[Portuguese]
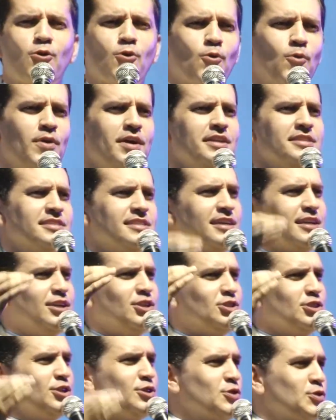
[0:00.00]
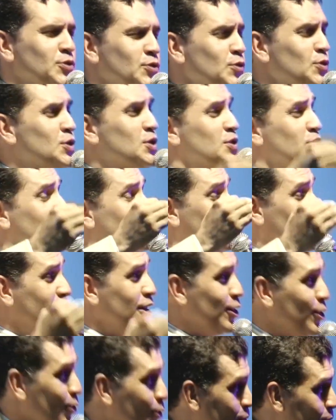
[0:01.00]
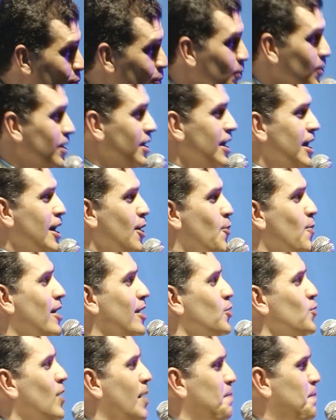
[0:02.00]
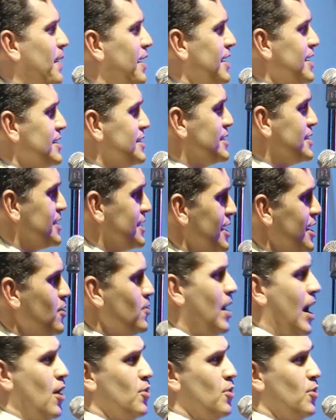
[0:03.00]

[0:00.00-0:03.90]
coisa que Jesus falou quando apareceu